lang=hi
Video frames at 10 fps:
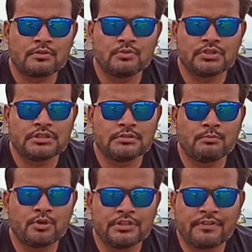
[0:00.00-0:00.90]
कुछ
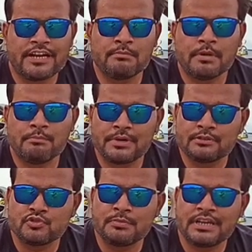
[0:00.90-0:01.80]
मोडिफाइड बम्पर
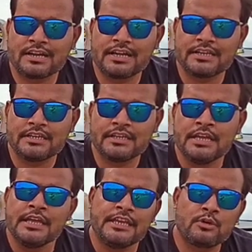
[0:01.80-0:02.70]
उसमें लगा रहे हैं
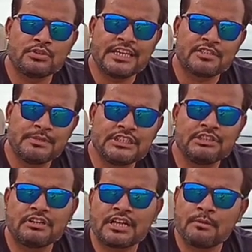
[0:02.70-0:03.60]
या कुछ
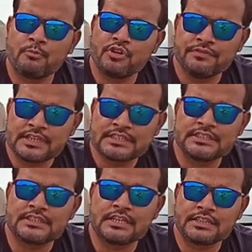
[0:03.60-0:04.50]
एक्सपेंसिव अगर आप मोडिफिकेशन
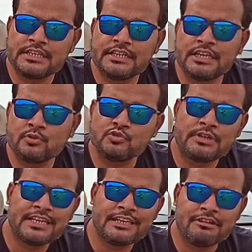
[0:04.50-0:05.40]
करते हैं या कुछ
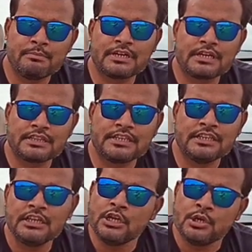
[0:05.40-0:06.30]
बड़े लेवल पे करते
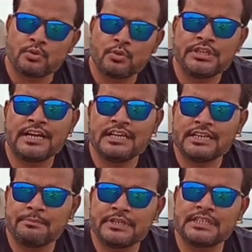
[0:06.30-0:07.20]
हैं तो ही गाड़ी
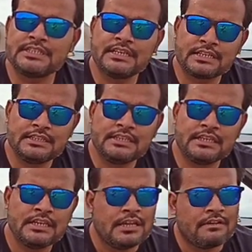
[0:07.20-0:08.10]
आपकी अच्छी लगती
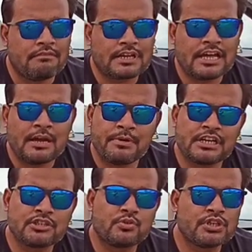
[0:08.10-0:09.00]
है वरना आप
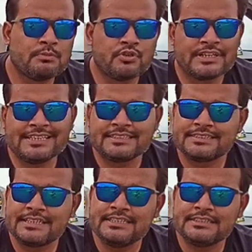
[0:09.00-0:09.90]
अगर छोटी मोटी
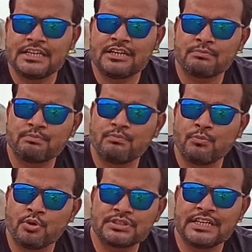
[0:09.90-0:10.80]
एसेसरीज़ या
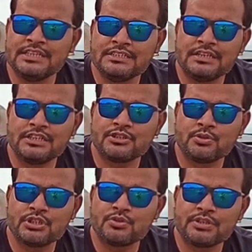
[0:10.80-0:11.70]
बहुत सारी
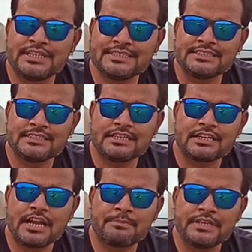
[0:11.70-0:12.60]
छोटी छोटी एसेसरीज
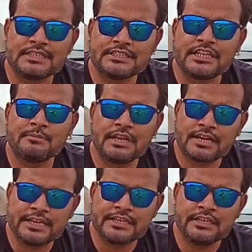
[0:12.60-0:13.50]
अगर आपके एग्जिटर में
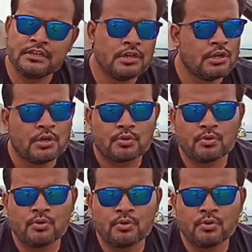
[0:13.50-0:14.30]
लगाएंगे तो